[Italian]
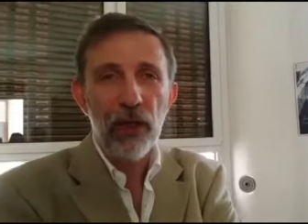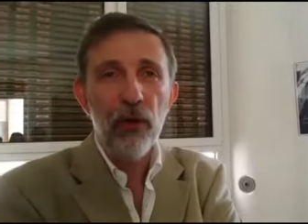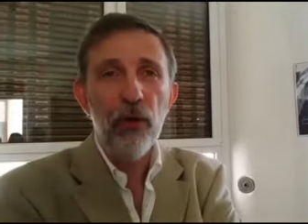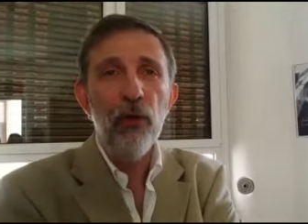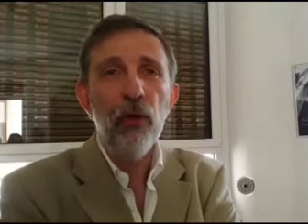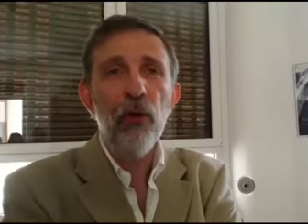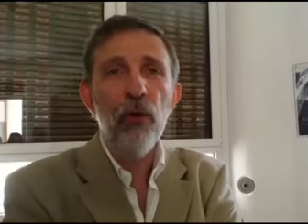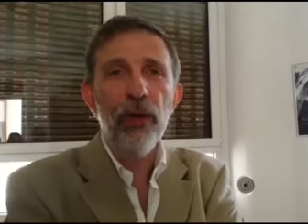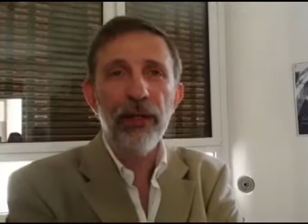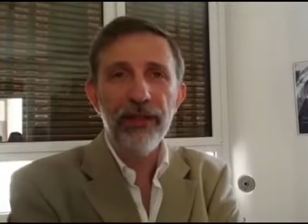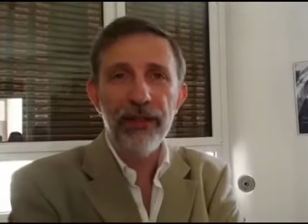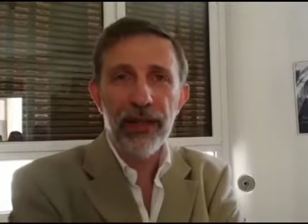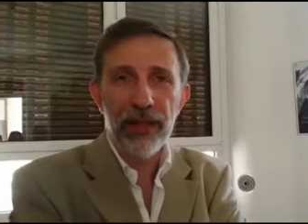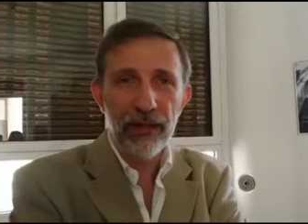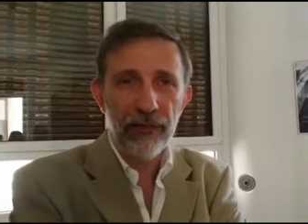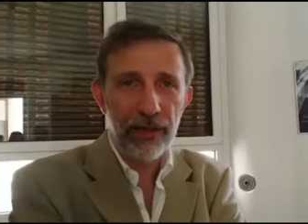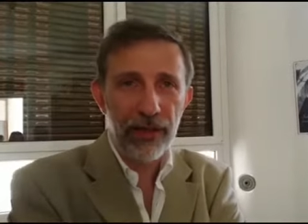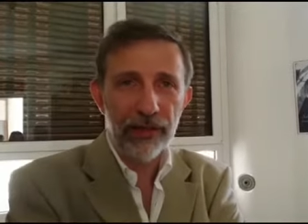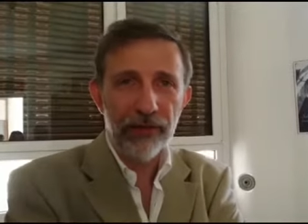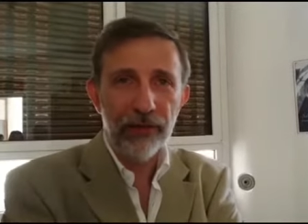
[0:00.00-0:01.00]
non guardare
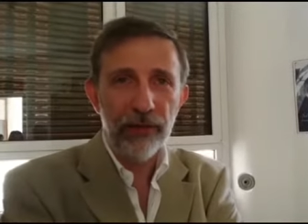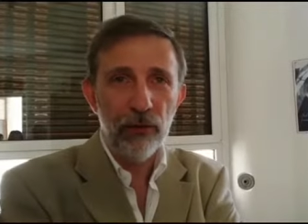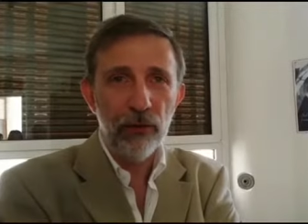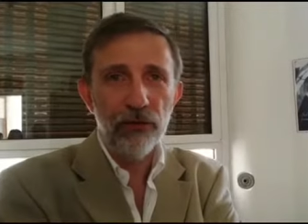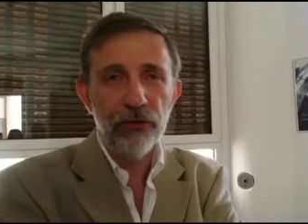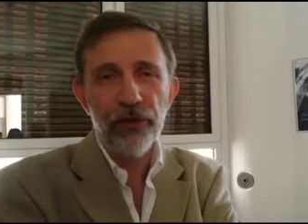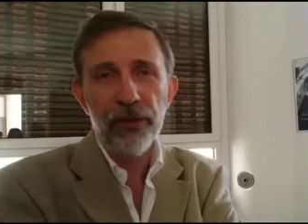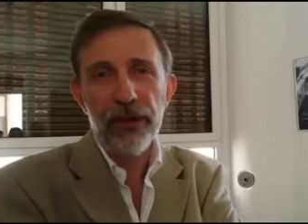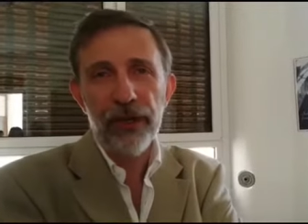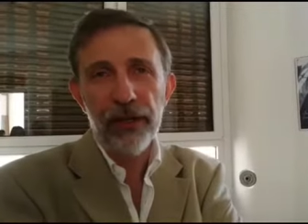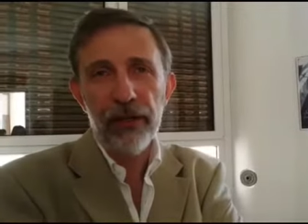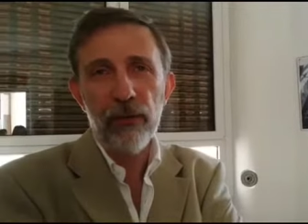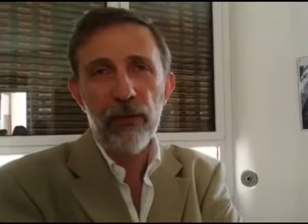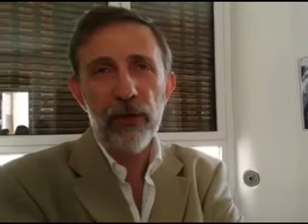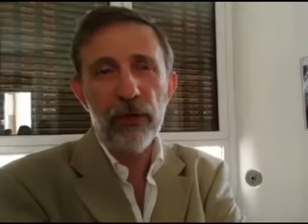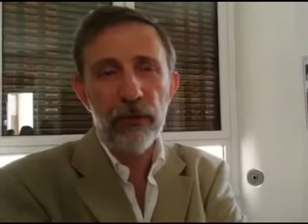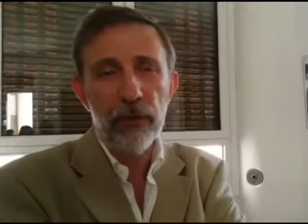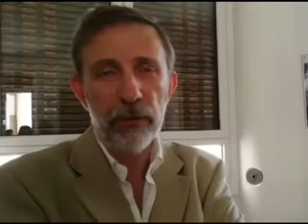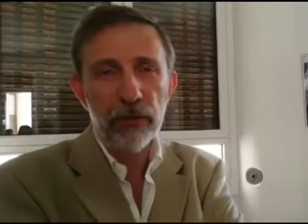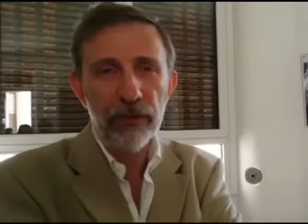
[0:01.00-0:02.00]
avanti, non cercare in
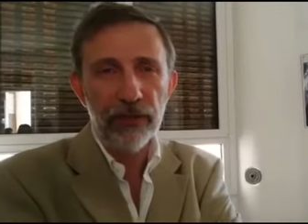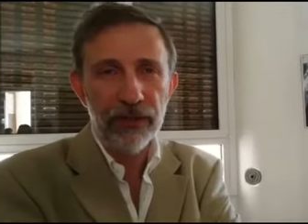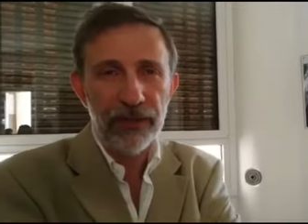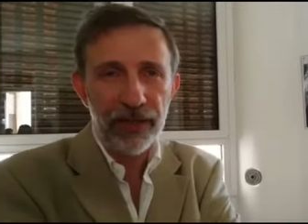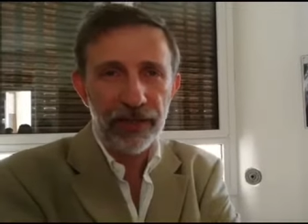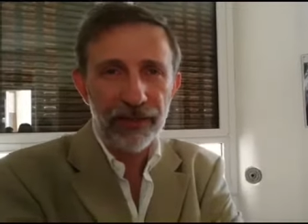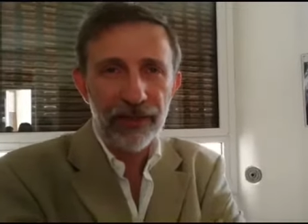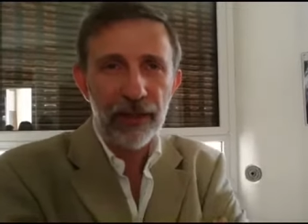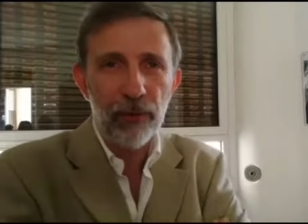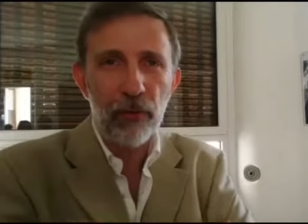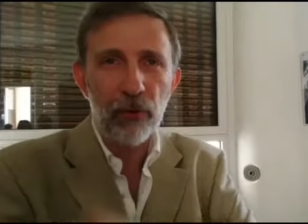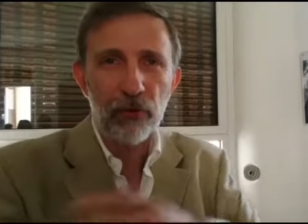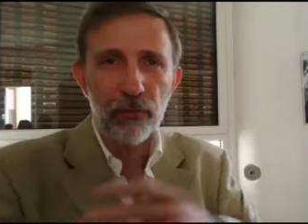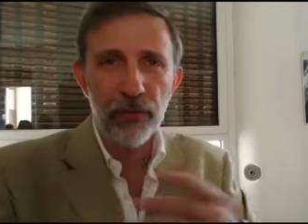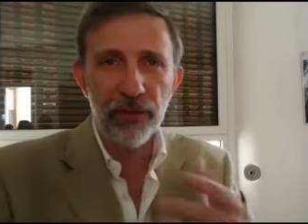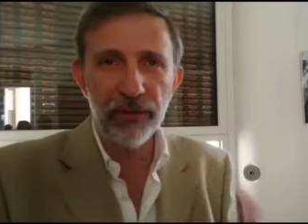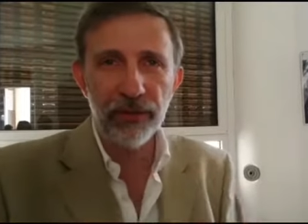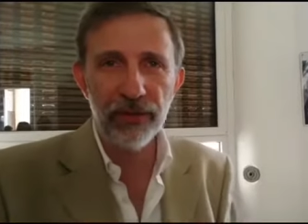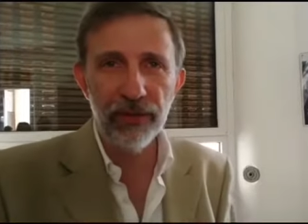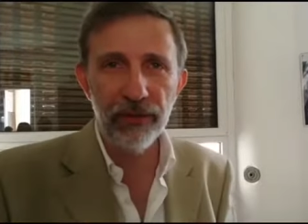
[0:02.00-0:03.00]
qualche modo di dare delle
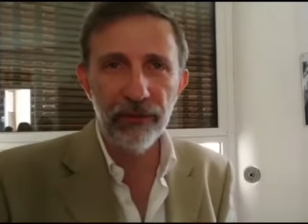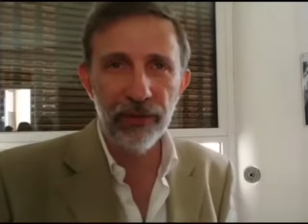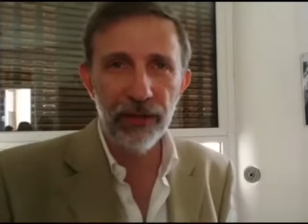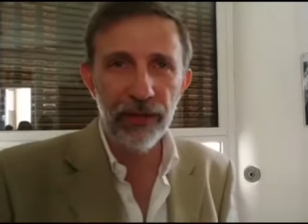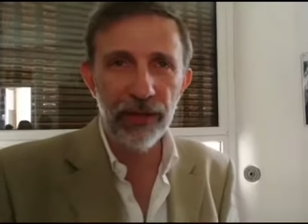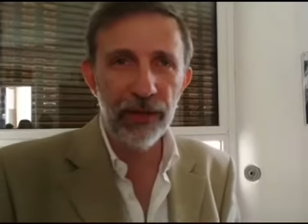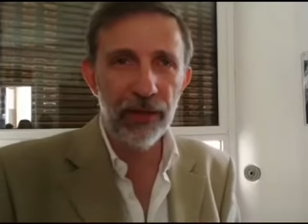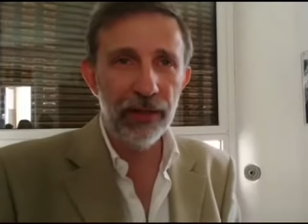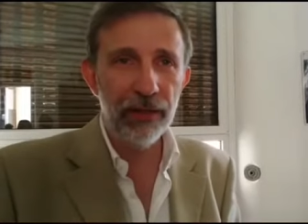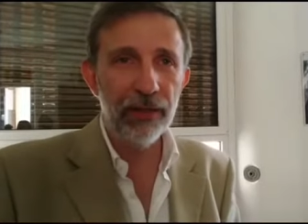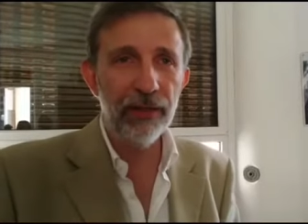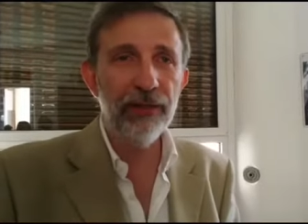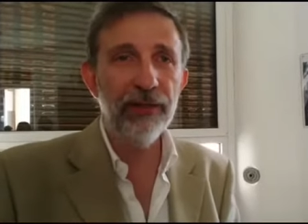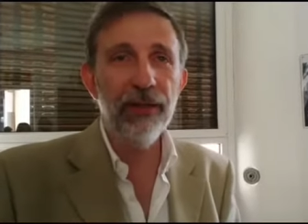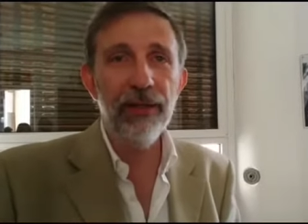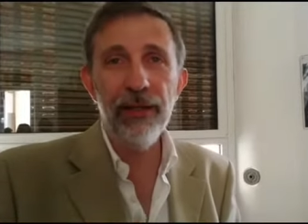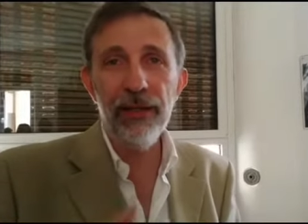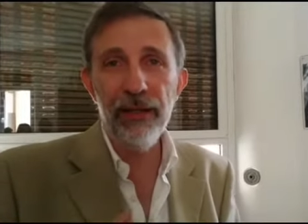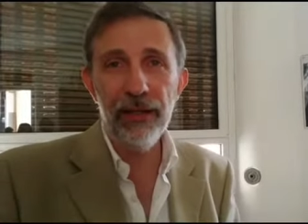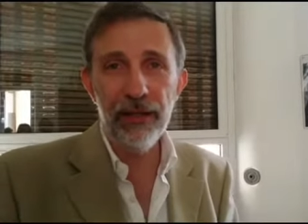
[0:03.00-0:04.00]
prospettive e
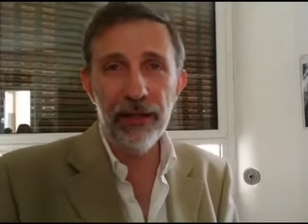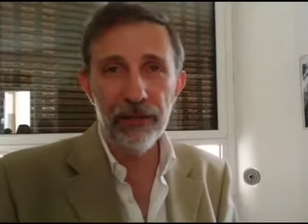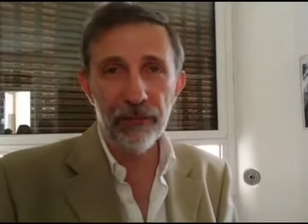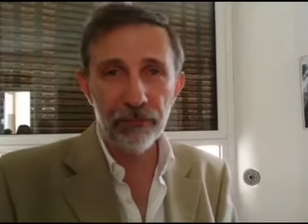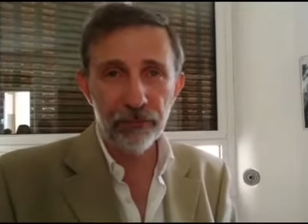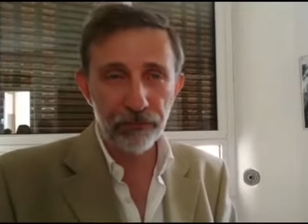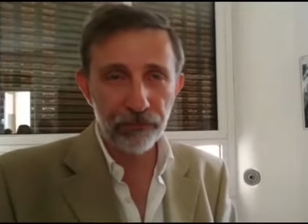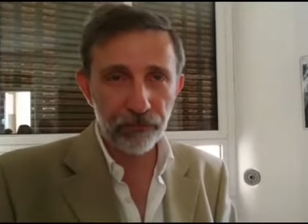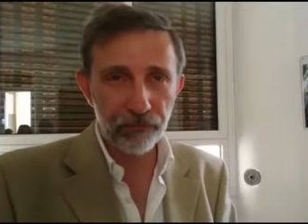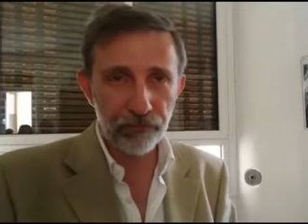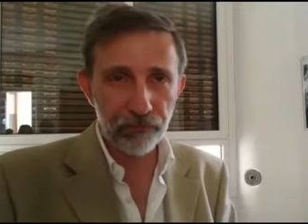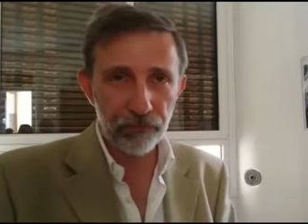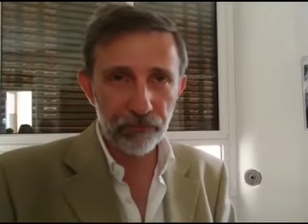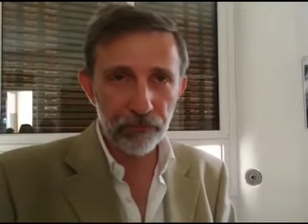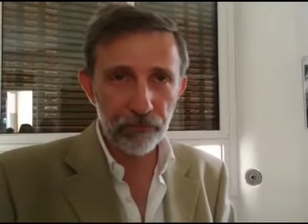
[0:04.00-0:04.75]
delle